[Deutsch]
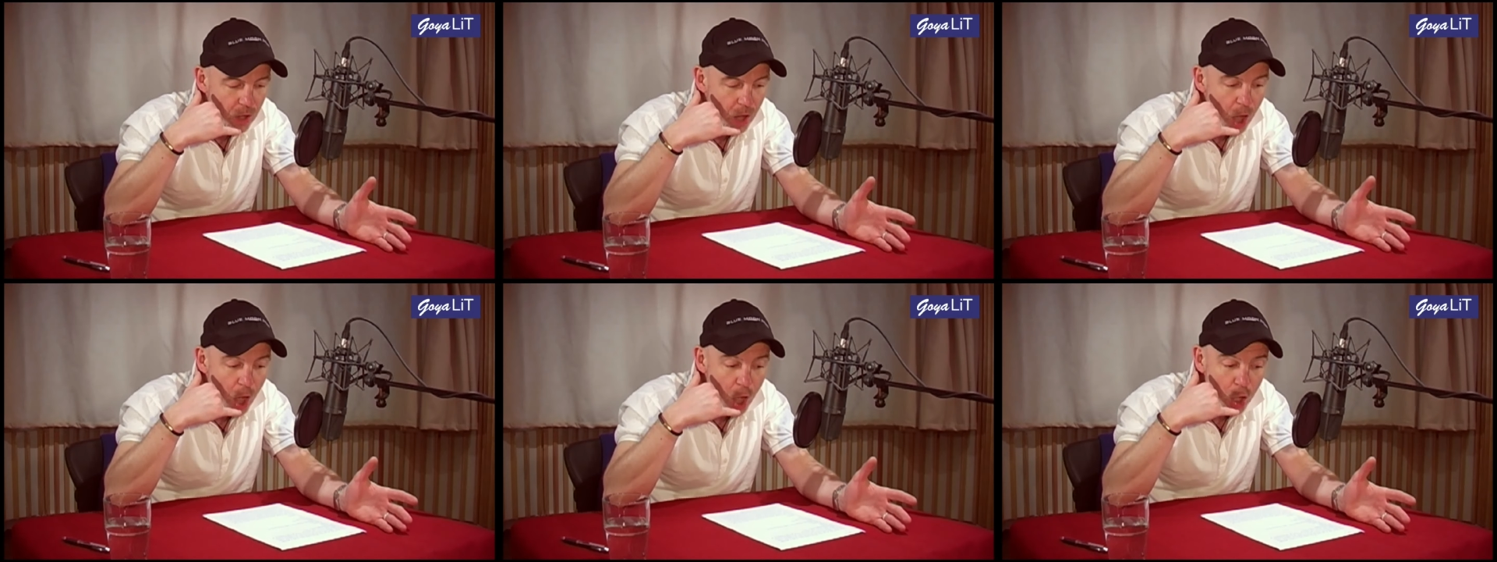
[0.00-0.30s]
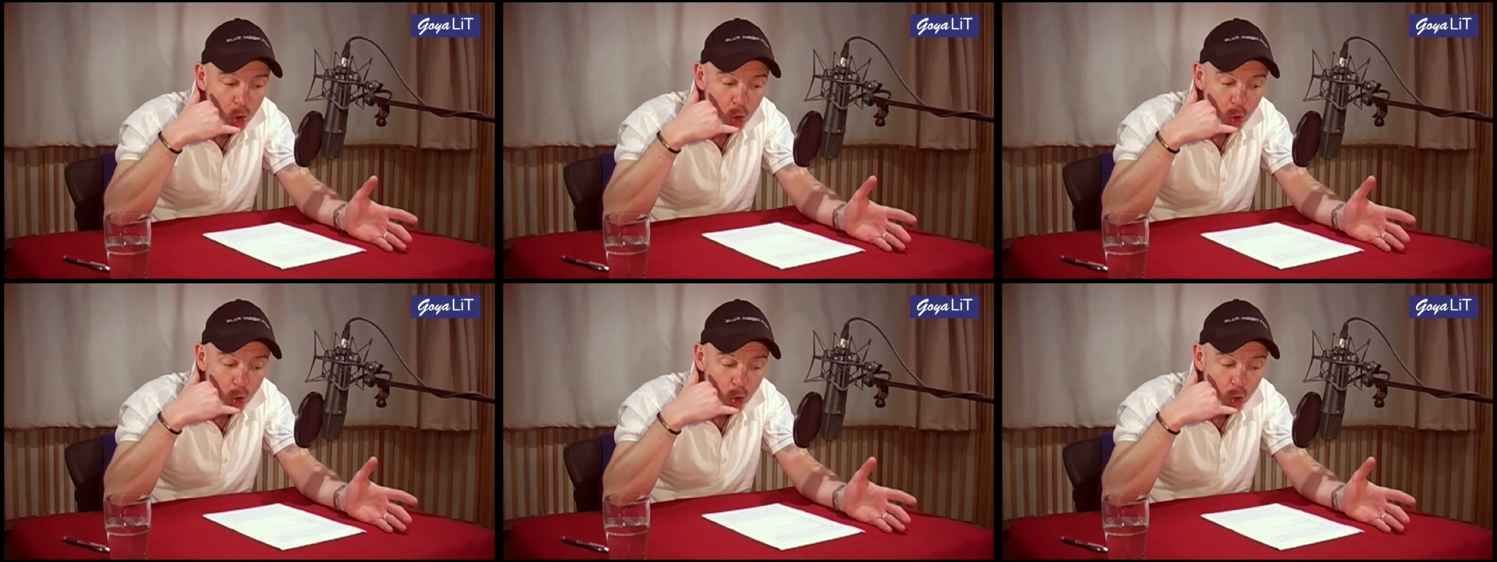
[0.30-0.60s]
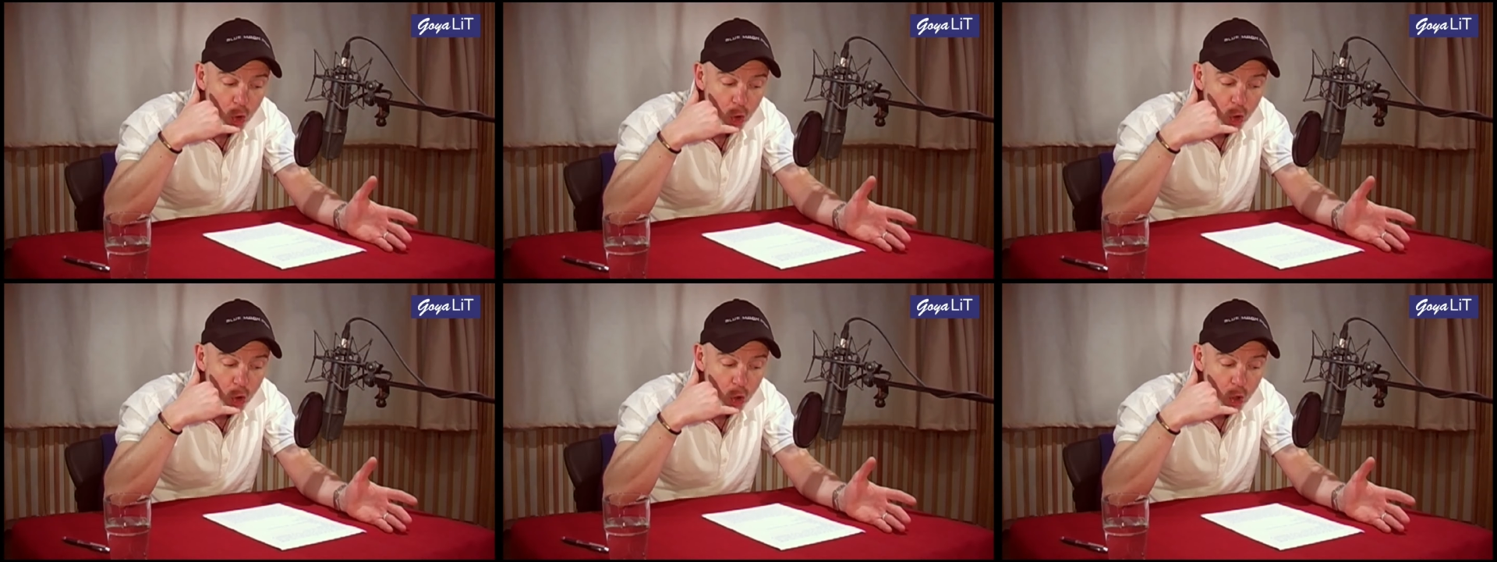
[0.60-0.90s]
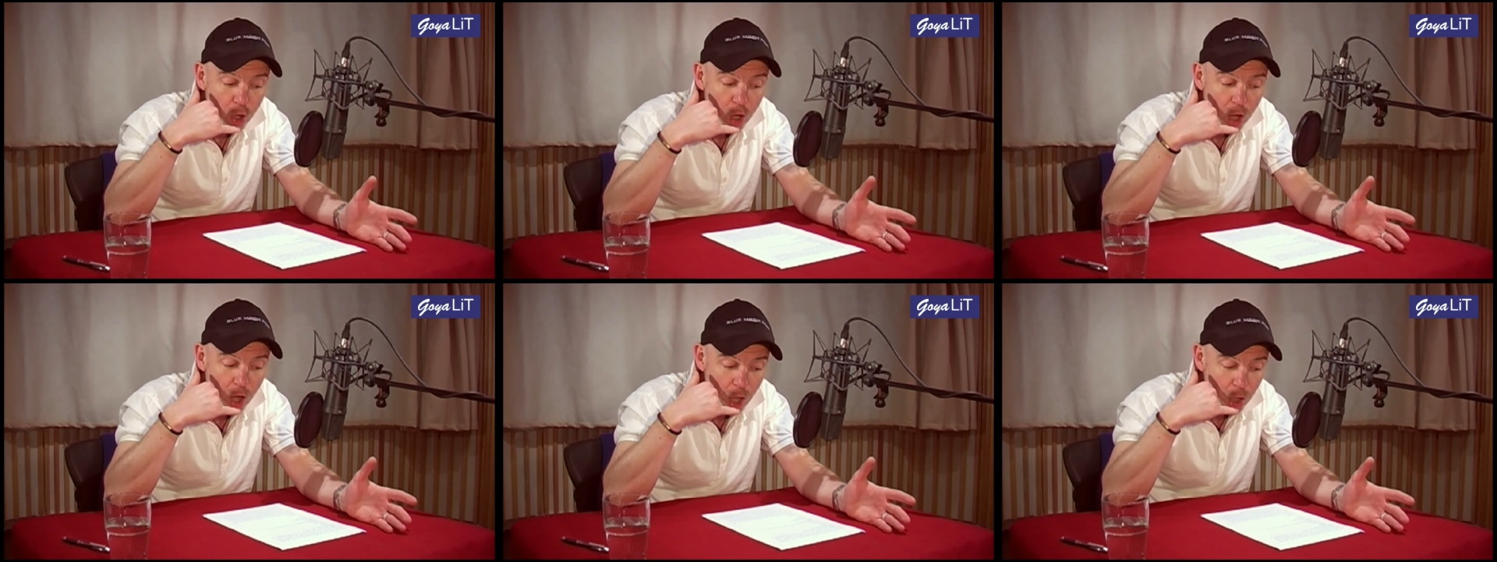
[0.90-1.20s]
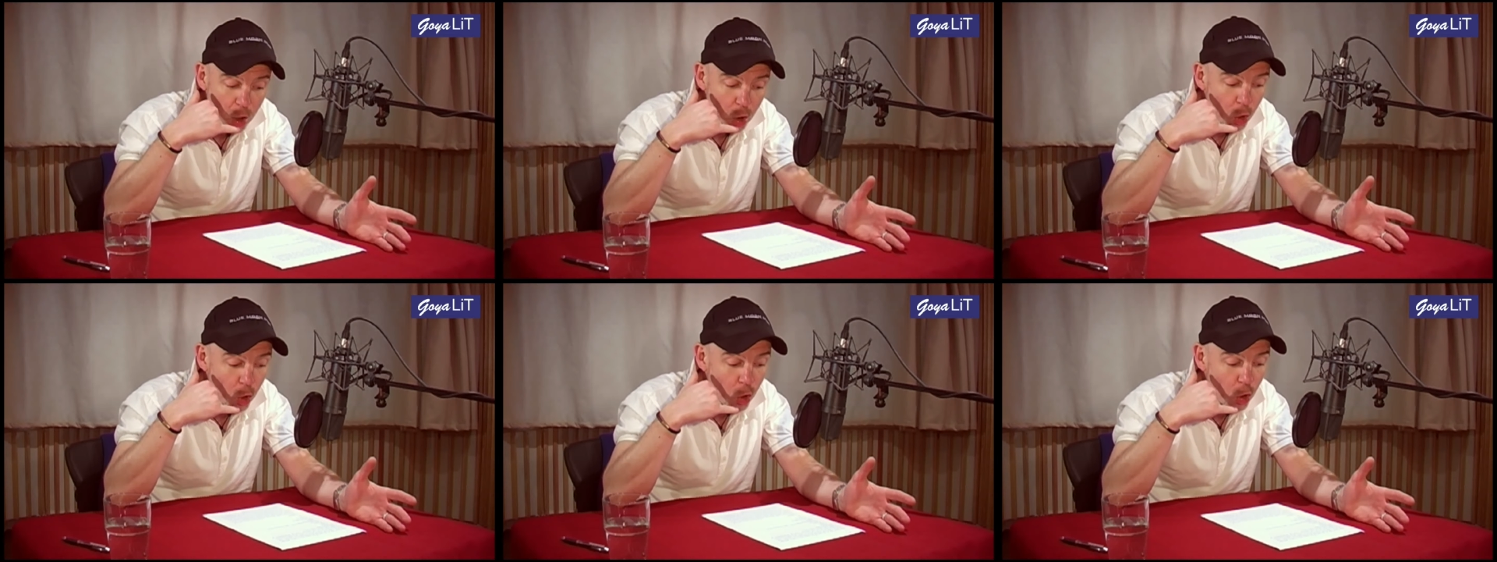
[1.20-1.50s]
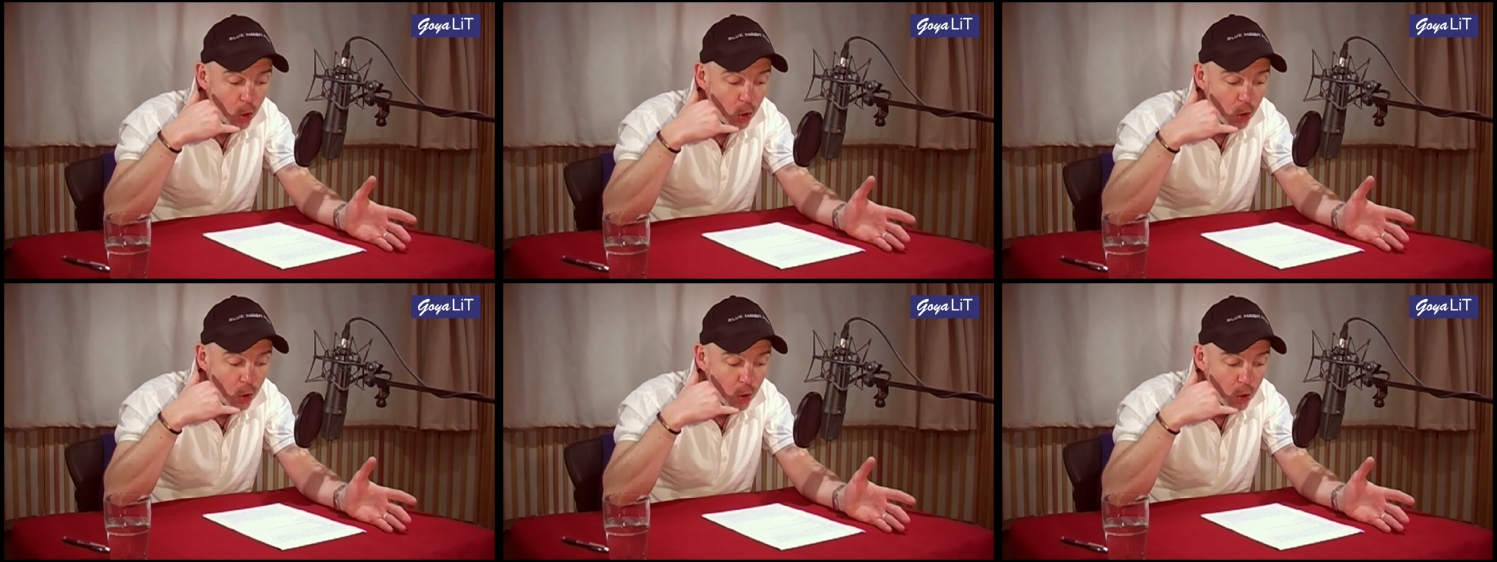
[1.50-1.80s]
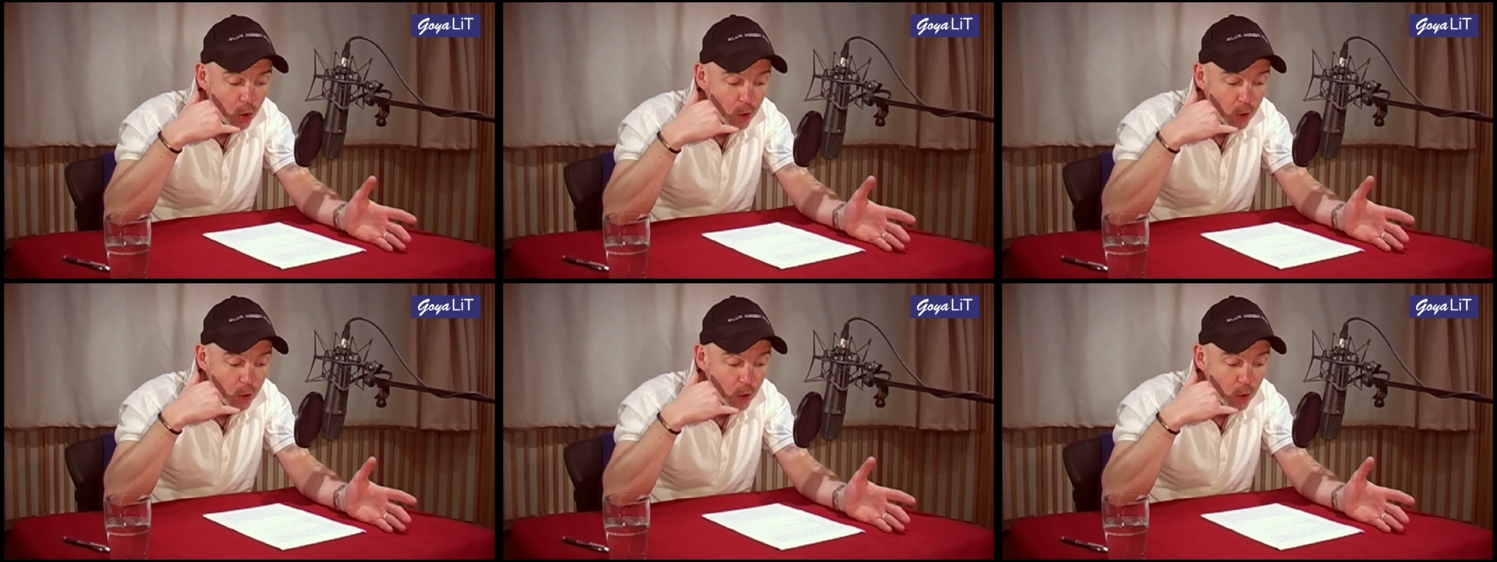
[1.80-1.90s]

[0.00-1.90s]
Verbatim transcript: Hallo? Hallo?